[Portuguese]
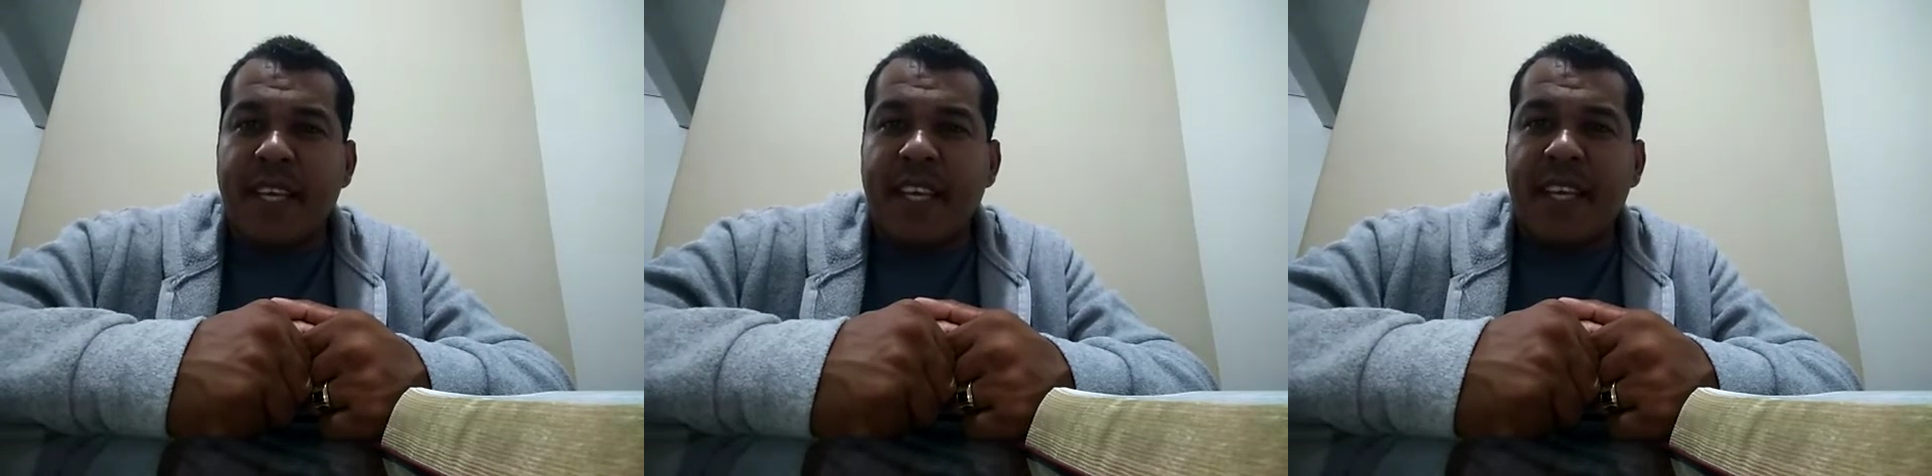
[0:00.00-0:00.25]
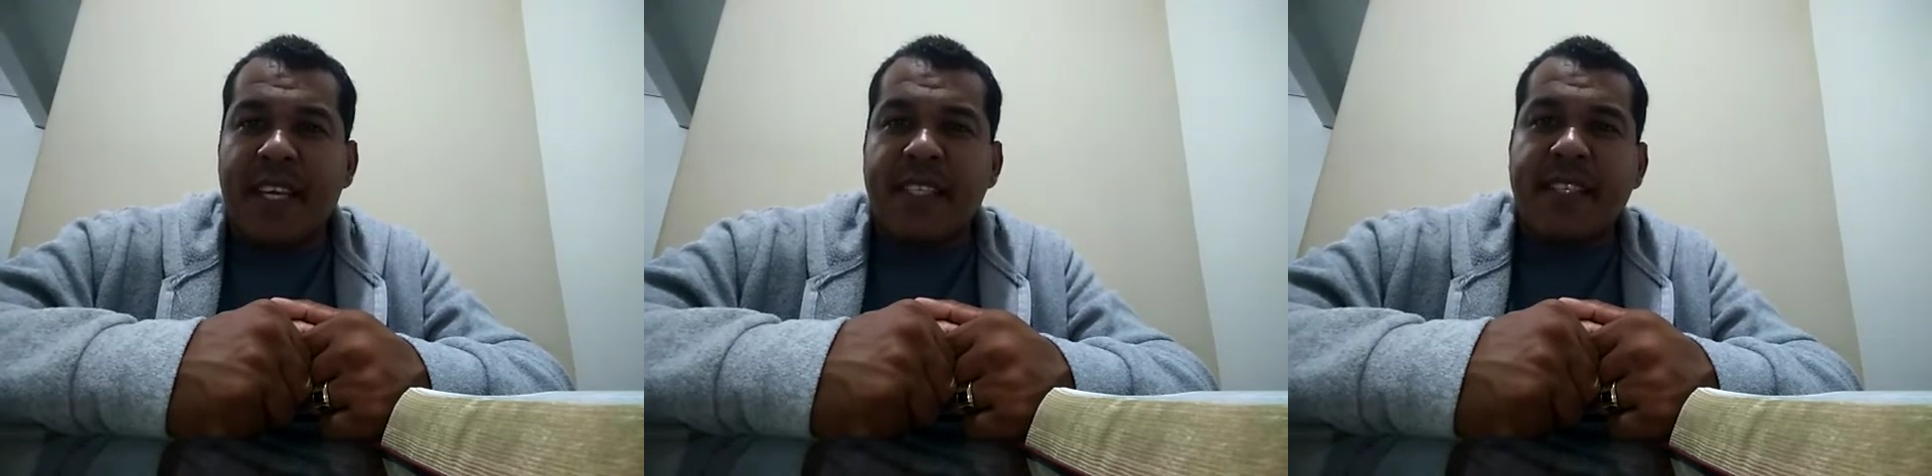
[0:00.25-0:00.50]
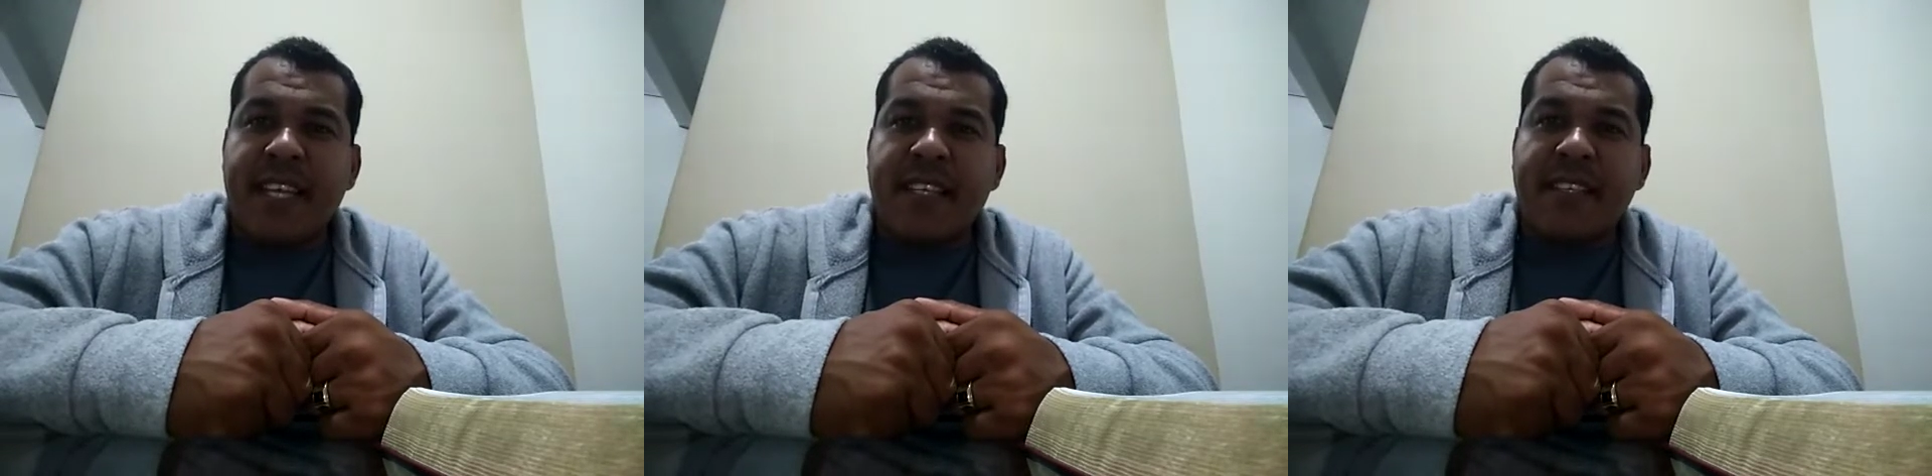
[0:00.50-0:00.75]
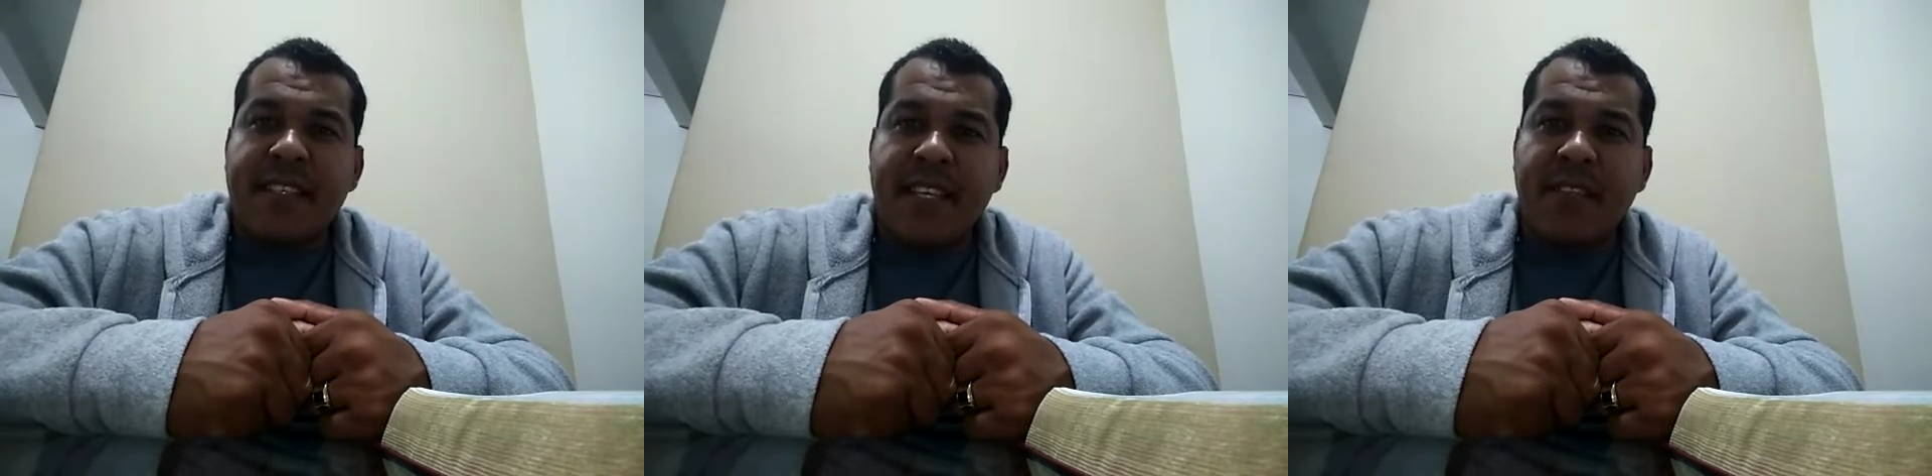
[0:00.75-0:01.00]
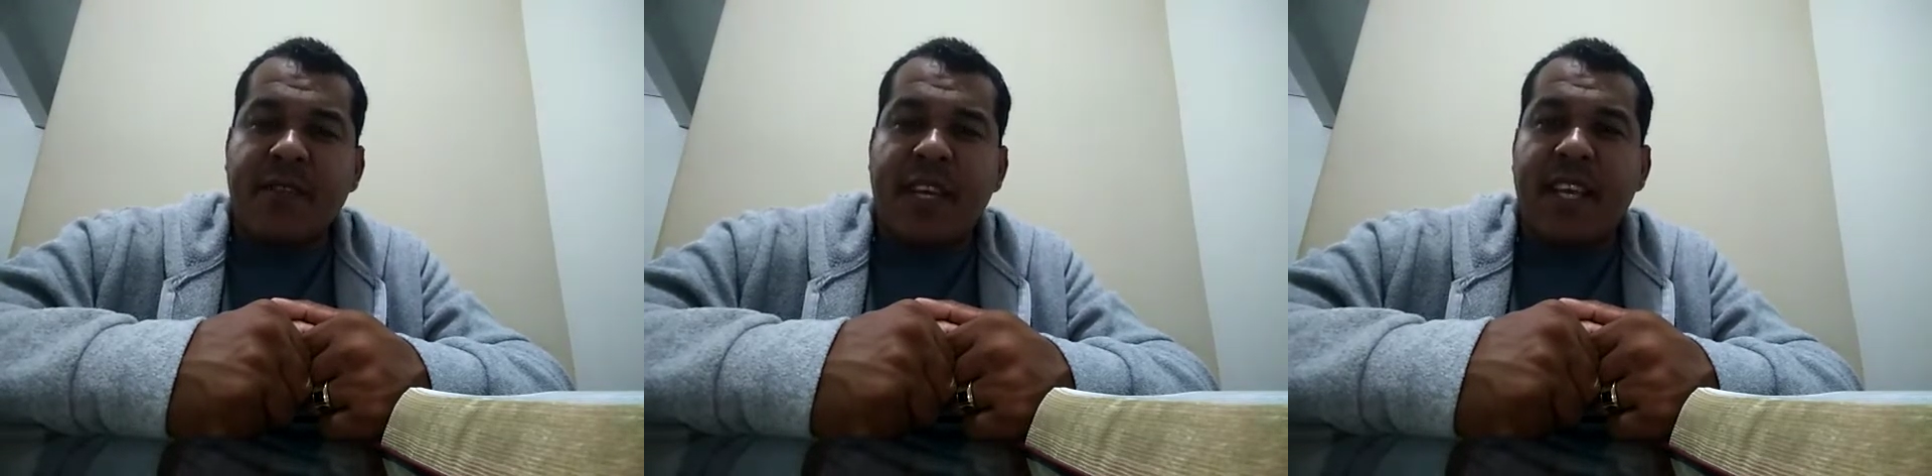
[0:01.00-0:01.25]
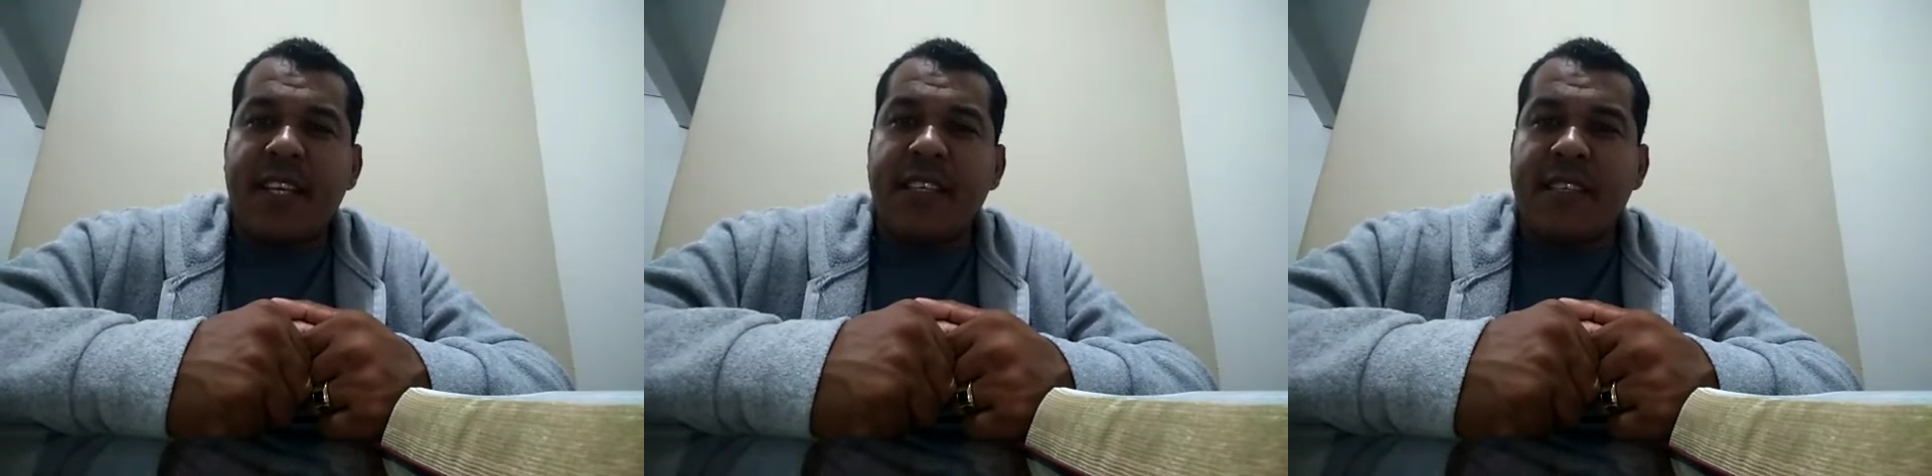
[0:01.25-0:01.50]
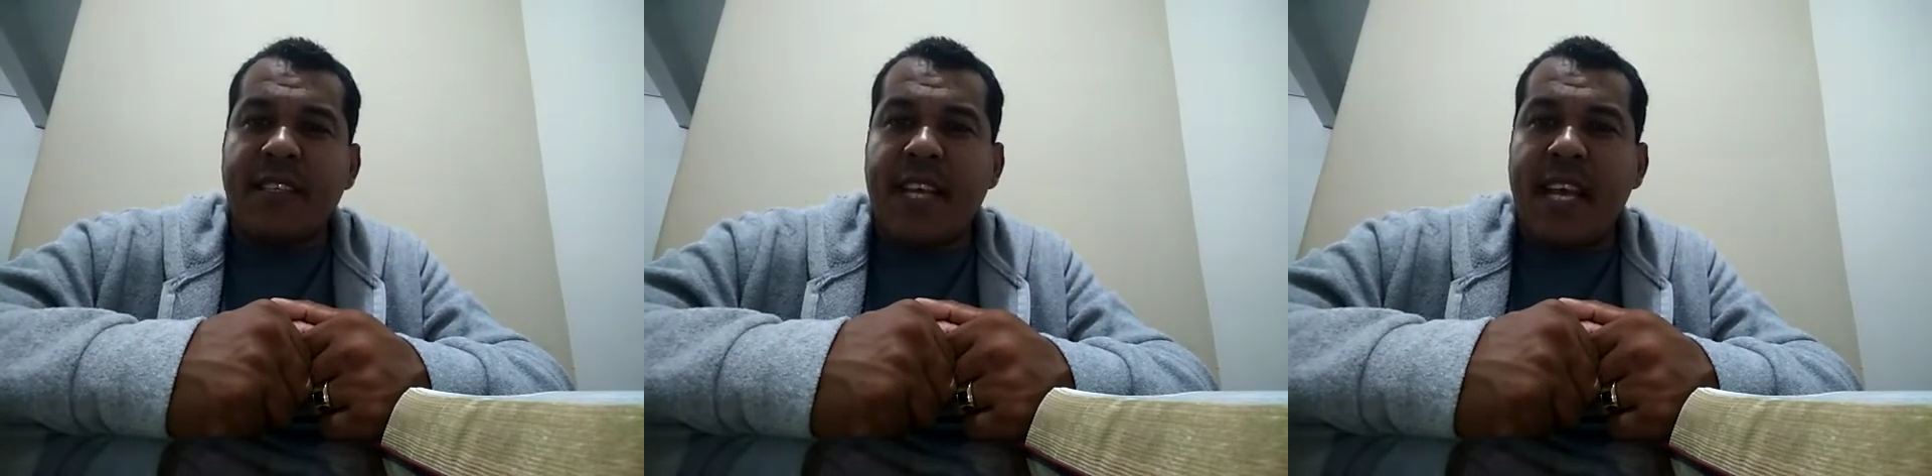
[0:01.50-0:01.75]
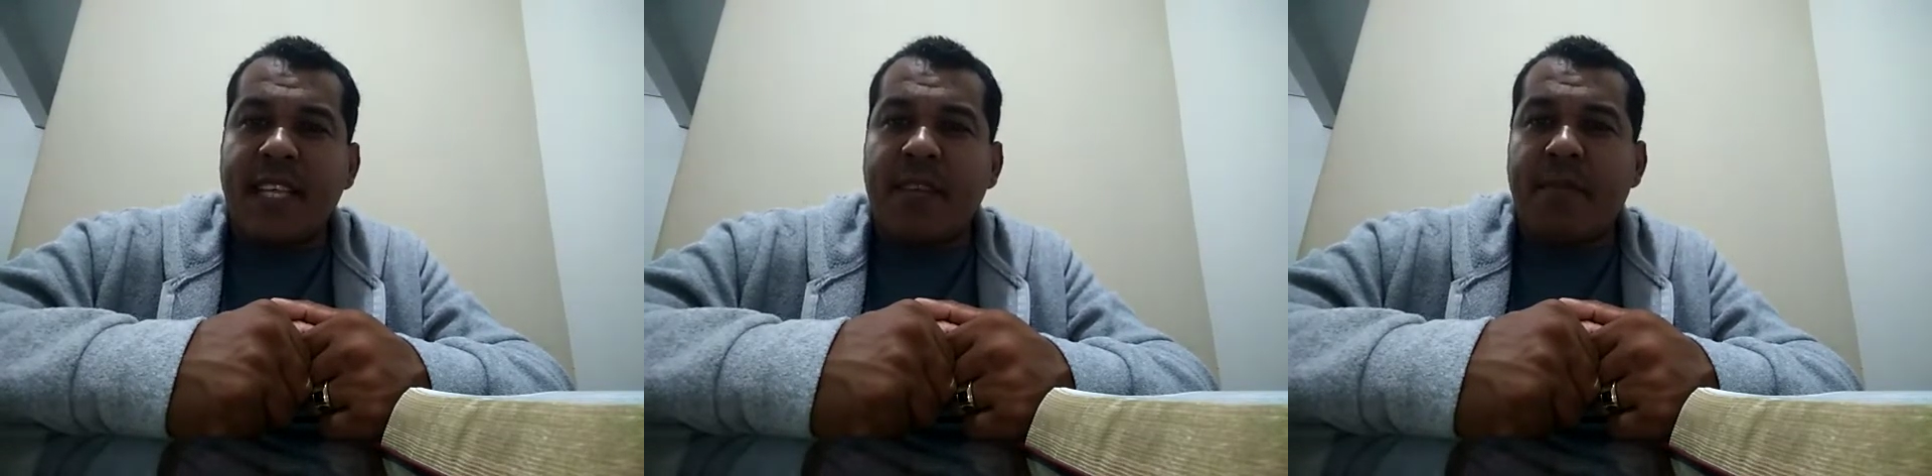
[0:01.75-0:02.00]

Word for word: que está sendo realizada